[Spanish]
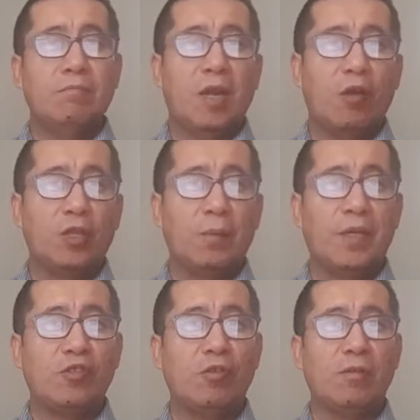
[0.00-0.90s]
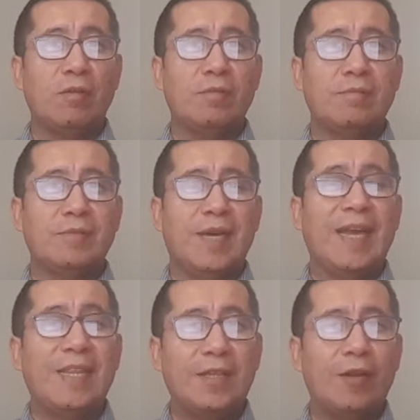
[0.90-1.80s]
La contaminación al
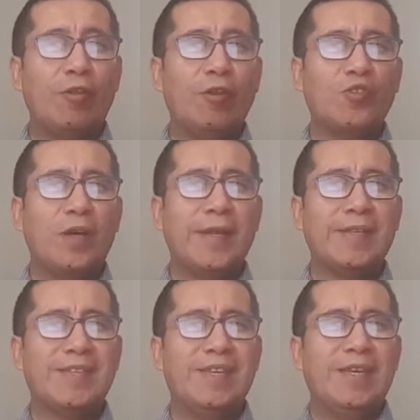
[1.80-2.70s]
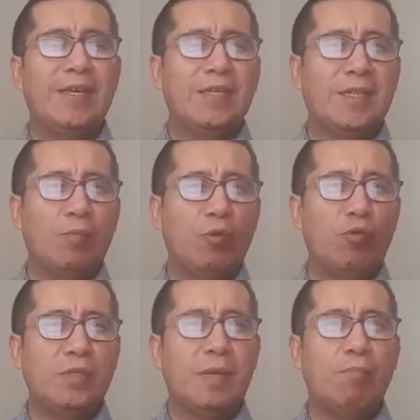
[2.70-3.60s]
interior de los hogares se
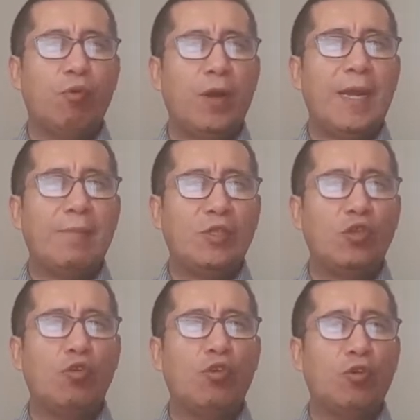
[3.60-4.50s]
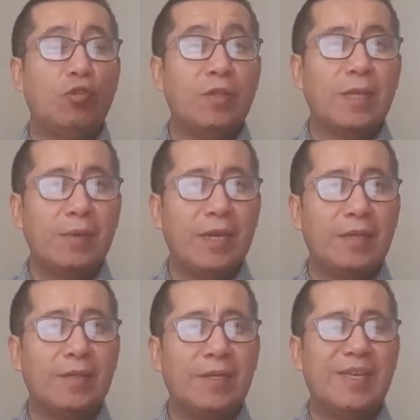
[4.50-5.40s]
produce por la emisión
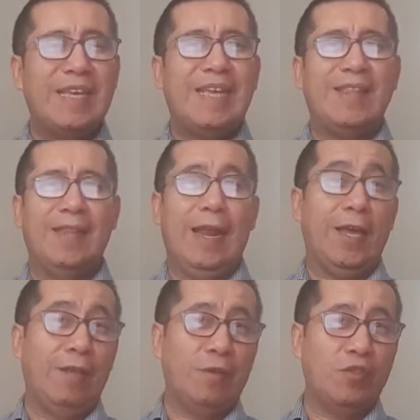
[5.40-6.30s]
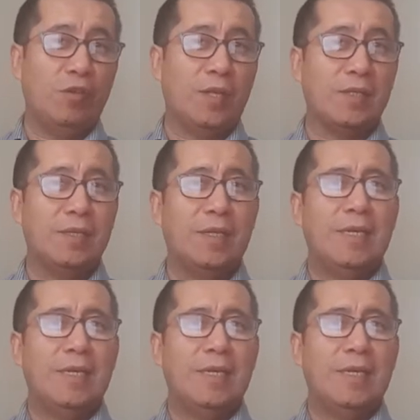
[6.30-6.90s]
contaminante de las calefacciones,